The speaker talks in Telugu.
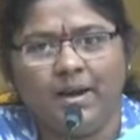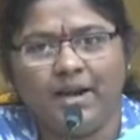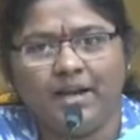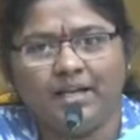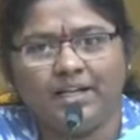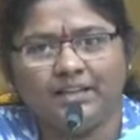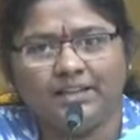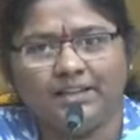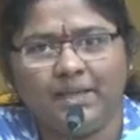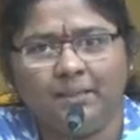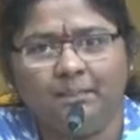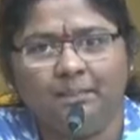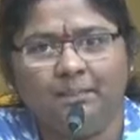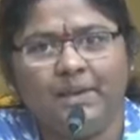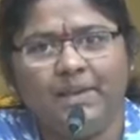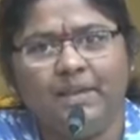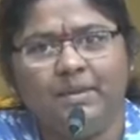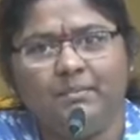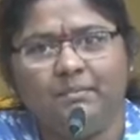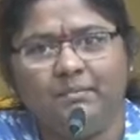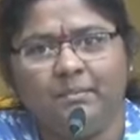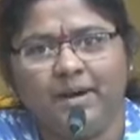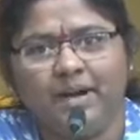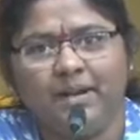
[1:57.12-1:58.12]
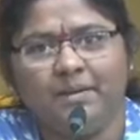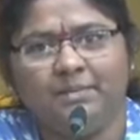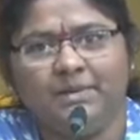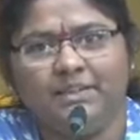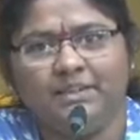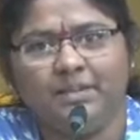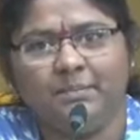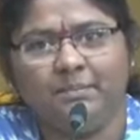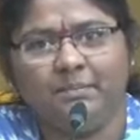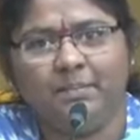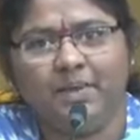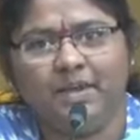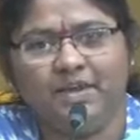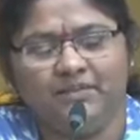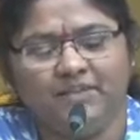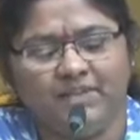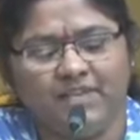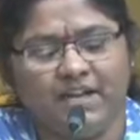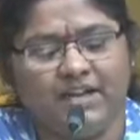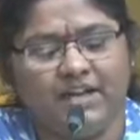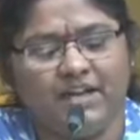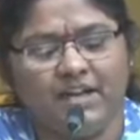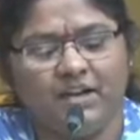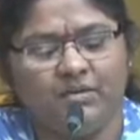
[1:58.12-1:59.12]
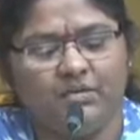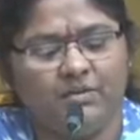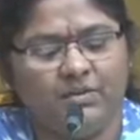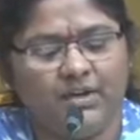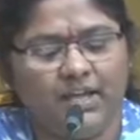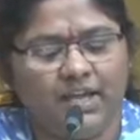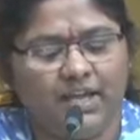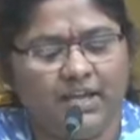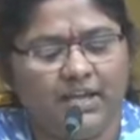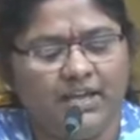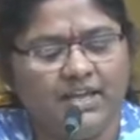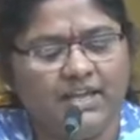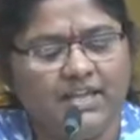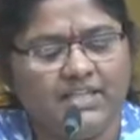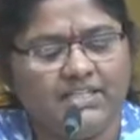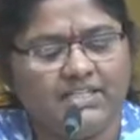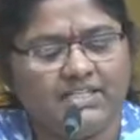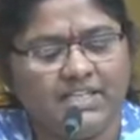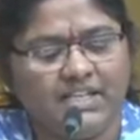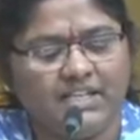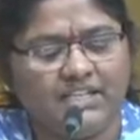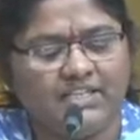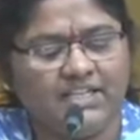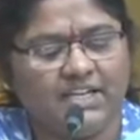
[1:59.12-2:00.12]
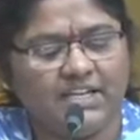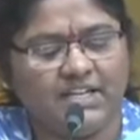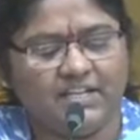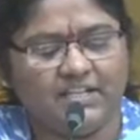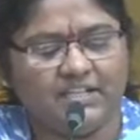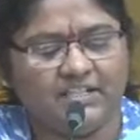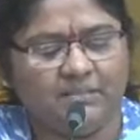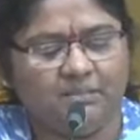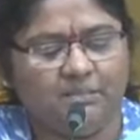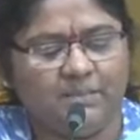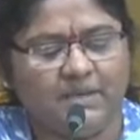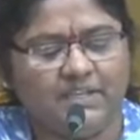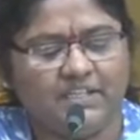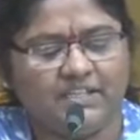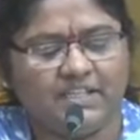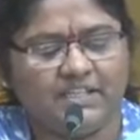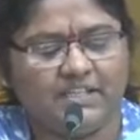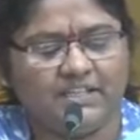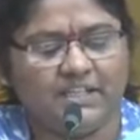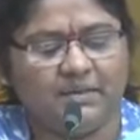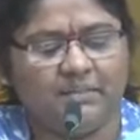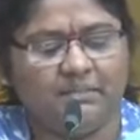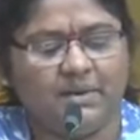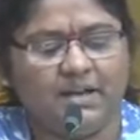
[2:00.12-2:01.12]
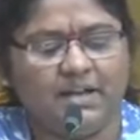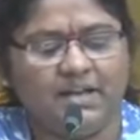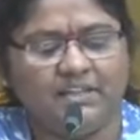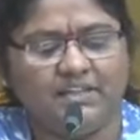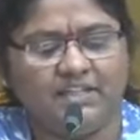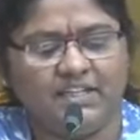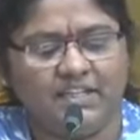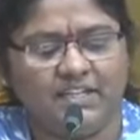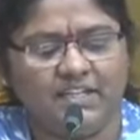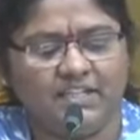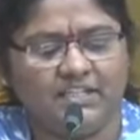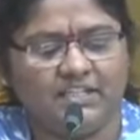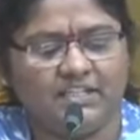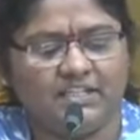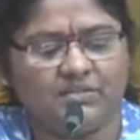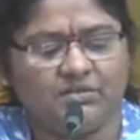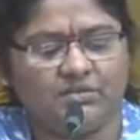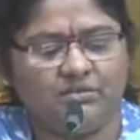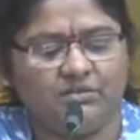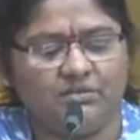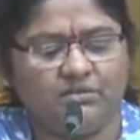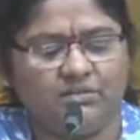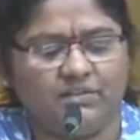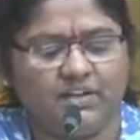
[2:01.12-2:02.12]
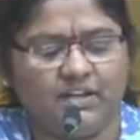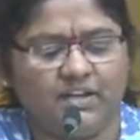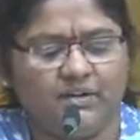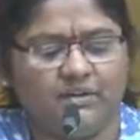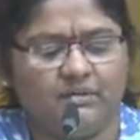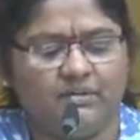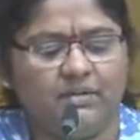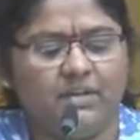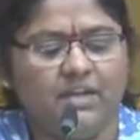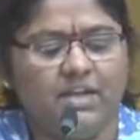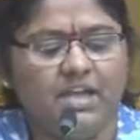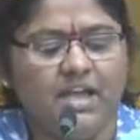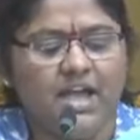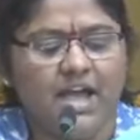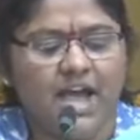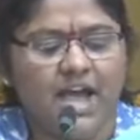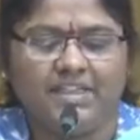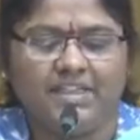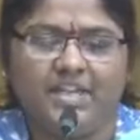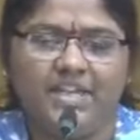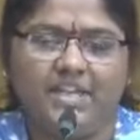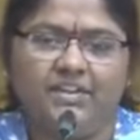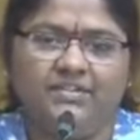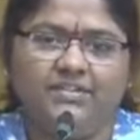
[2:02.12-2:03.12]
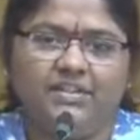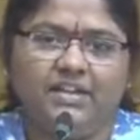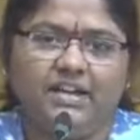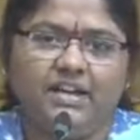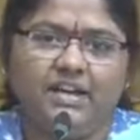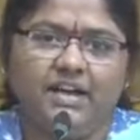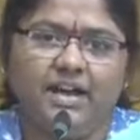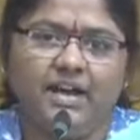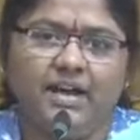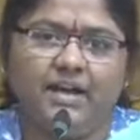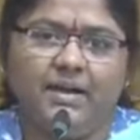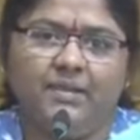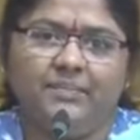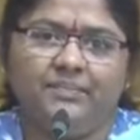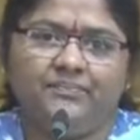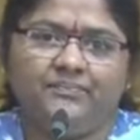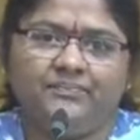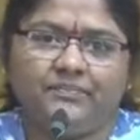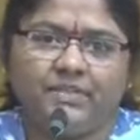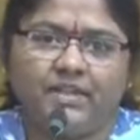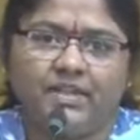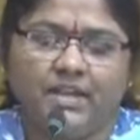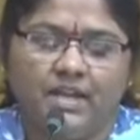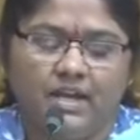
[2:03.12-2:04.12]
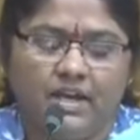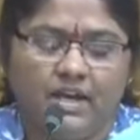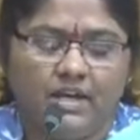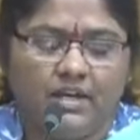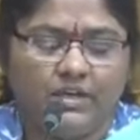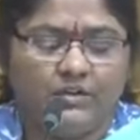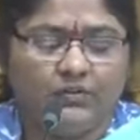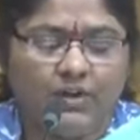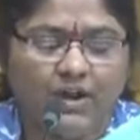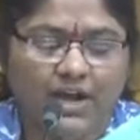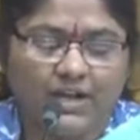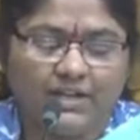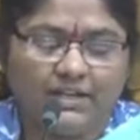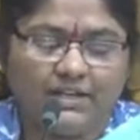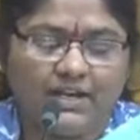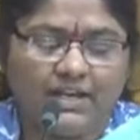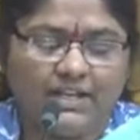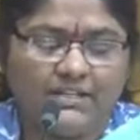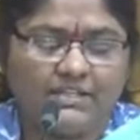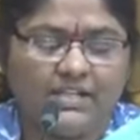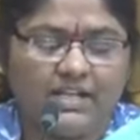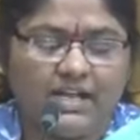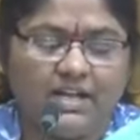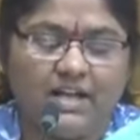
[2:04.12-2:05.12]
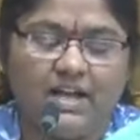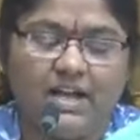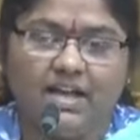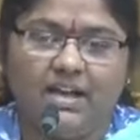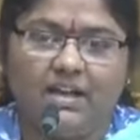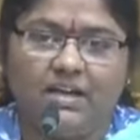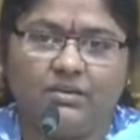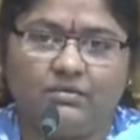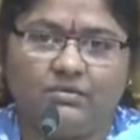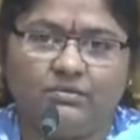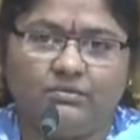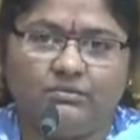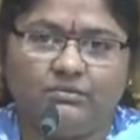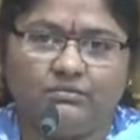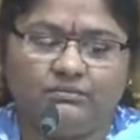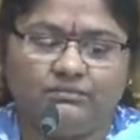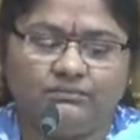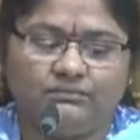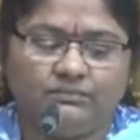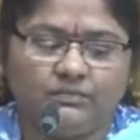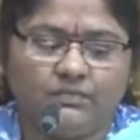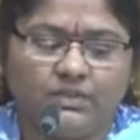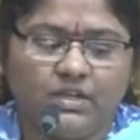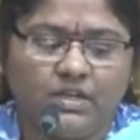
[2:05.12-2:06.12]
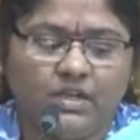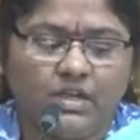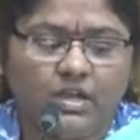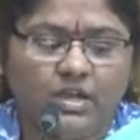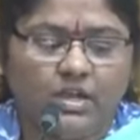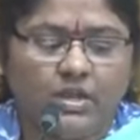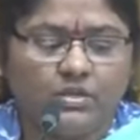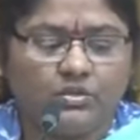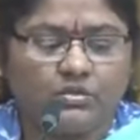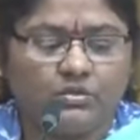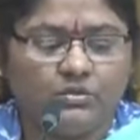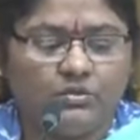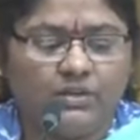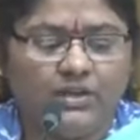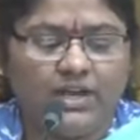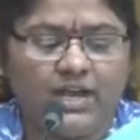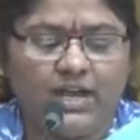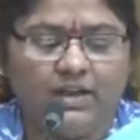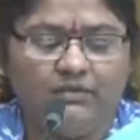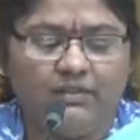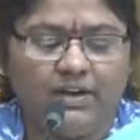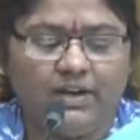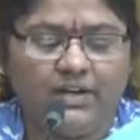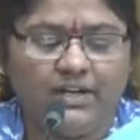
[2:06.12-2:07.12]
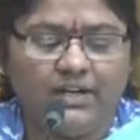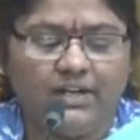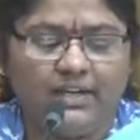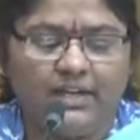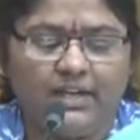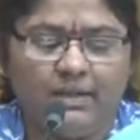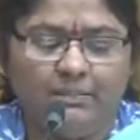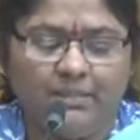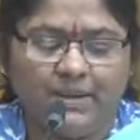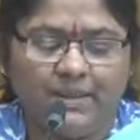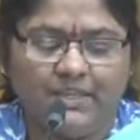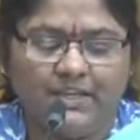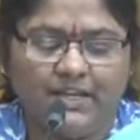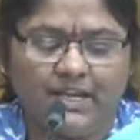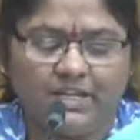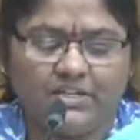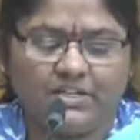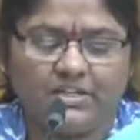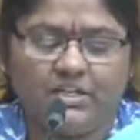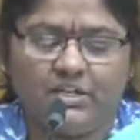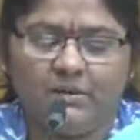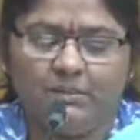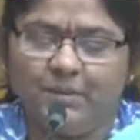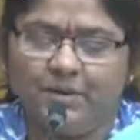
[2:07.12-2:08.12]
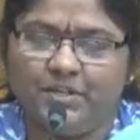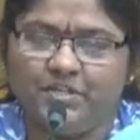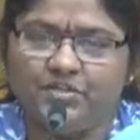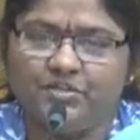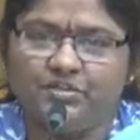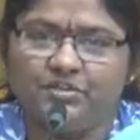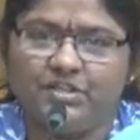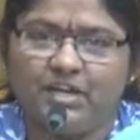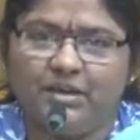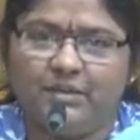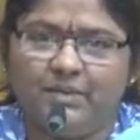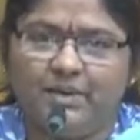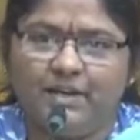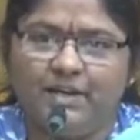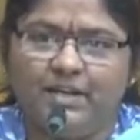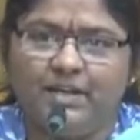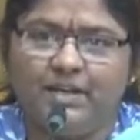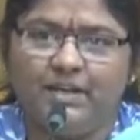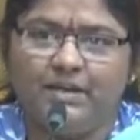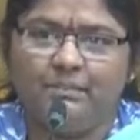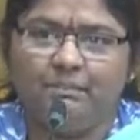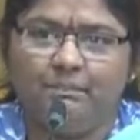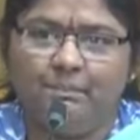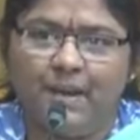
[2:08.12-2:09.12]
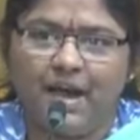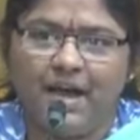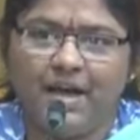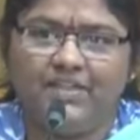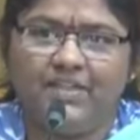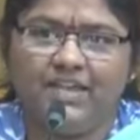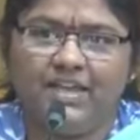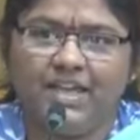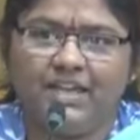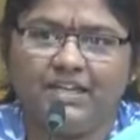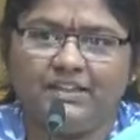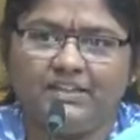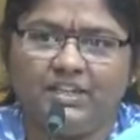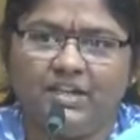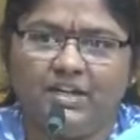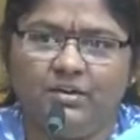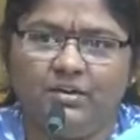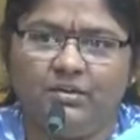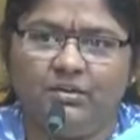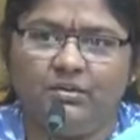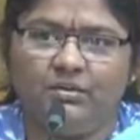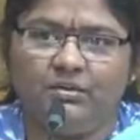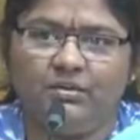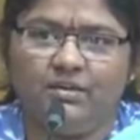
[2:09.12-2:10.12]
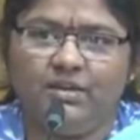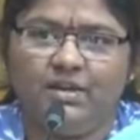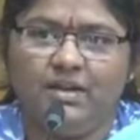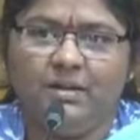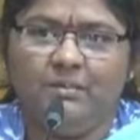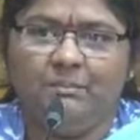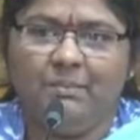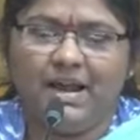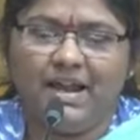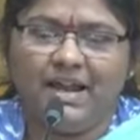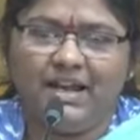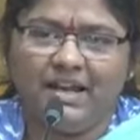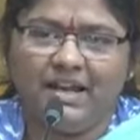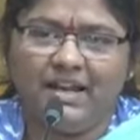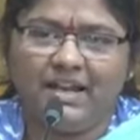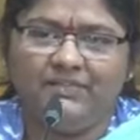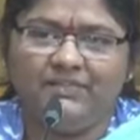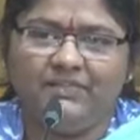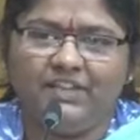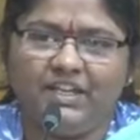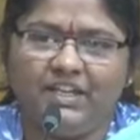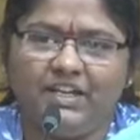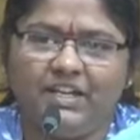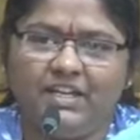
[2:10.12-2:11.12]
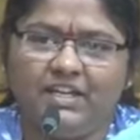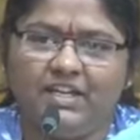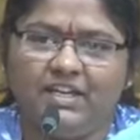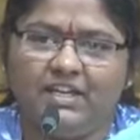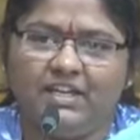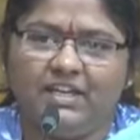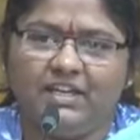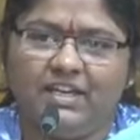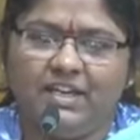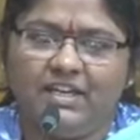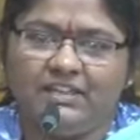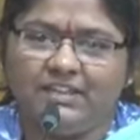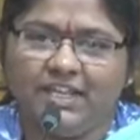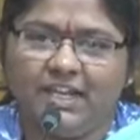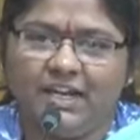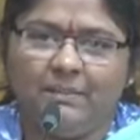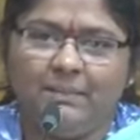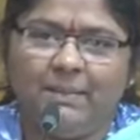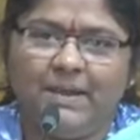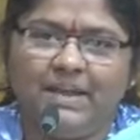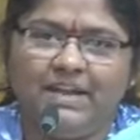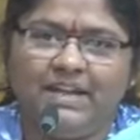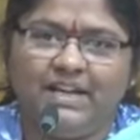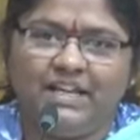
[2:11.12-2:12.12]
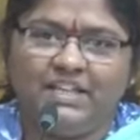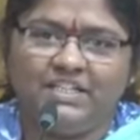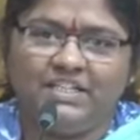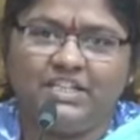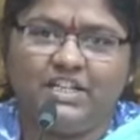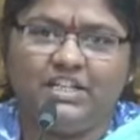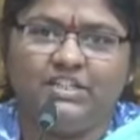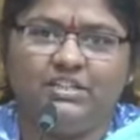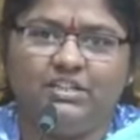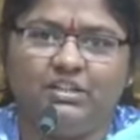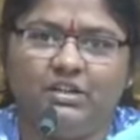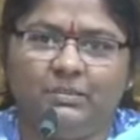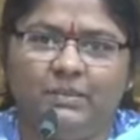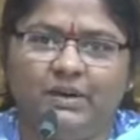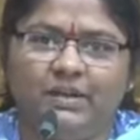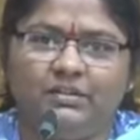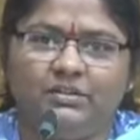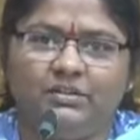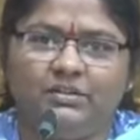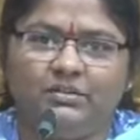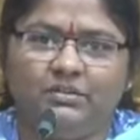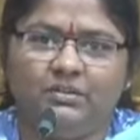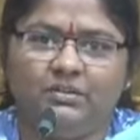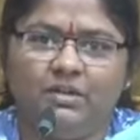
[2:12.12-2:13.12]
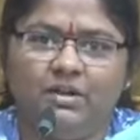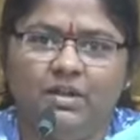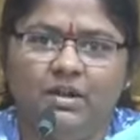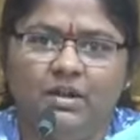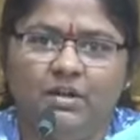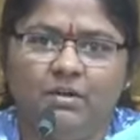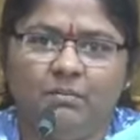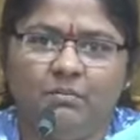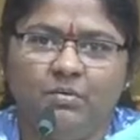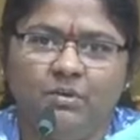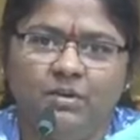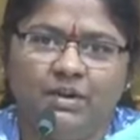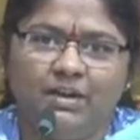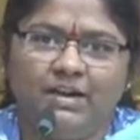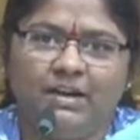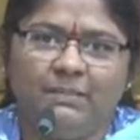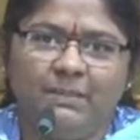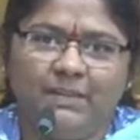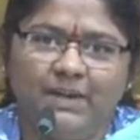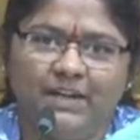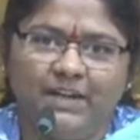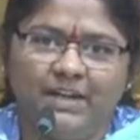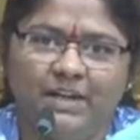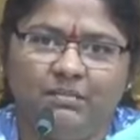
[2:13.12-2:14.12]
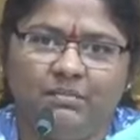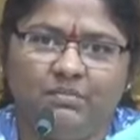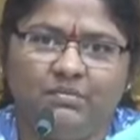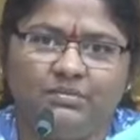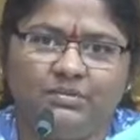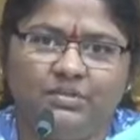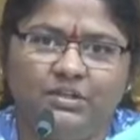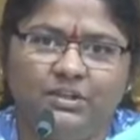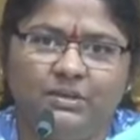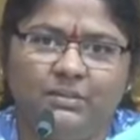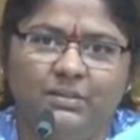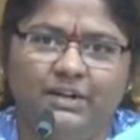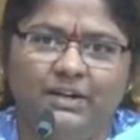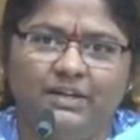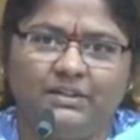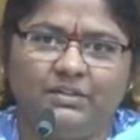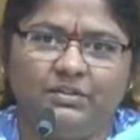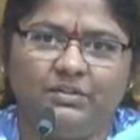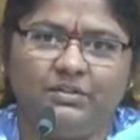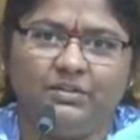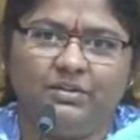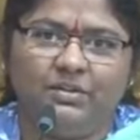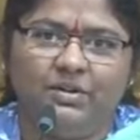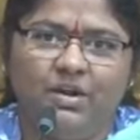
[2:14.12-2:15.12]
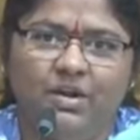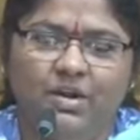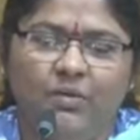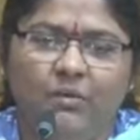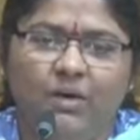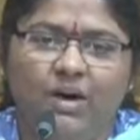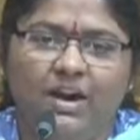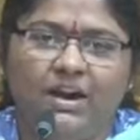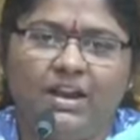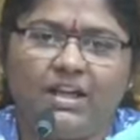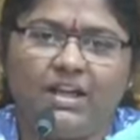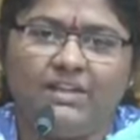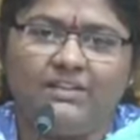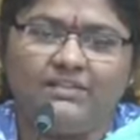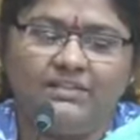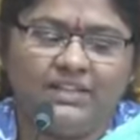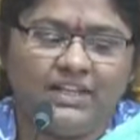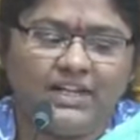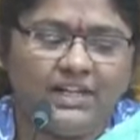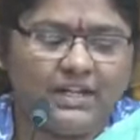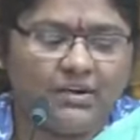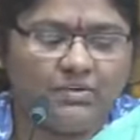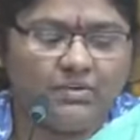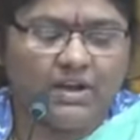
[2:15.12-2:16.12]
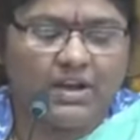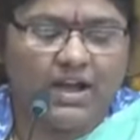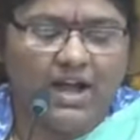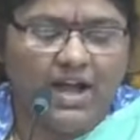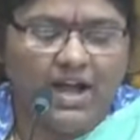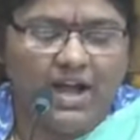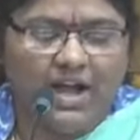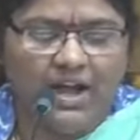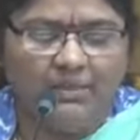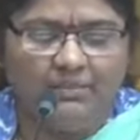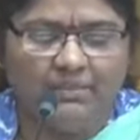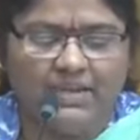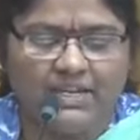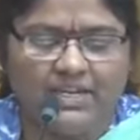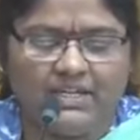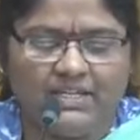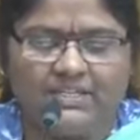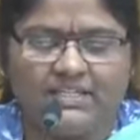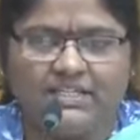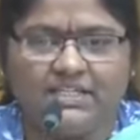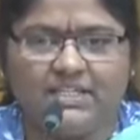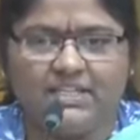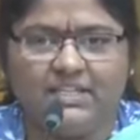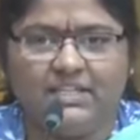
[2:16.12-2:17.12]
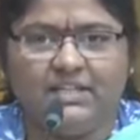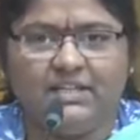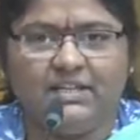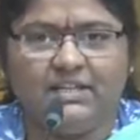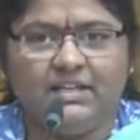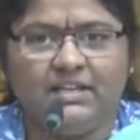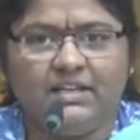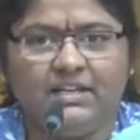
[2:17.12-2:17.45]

మాట తప్పి మడమ తిప్పే విధంగా కూడా చేశారని చెప్పి ఈ సందర్భంగా తెలియజేసుకుంటున్నాను అదేవిధంగా డ్వాక్రా సంఘాలకు సున్నా వడ్డీకే పది లక్షలు పెంచుతామని పాదయాత్రలో మహిళలందరికీ తలపైన చేతులు పెడుతూ బుగ్గలపైన ముద్దులు పెడుతూ వాళ్ళకందరికీ ఒక హామీ ఇచ్చి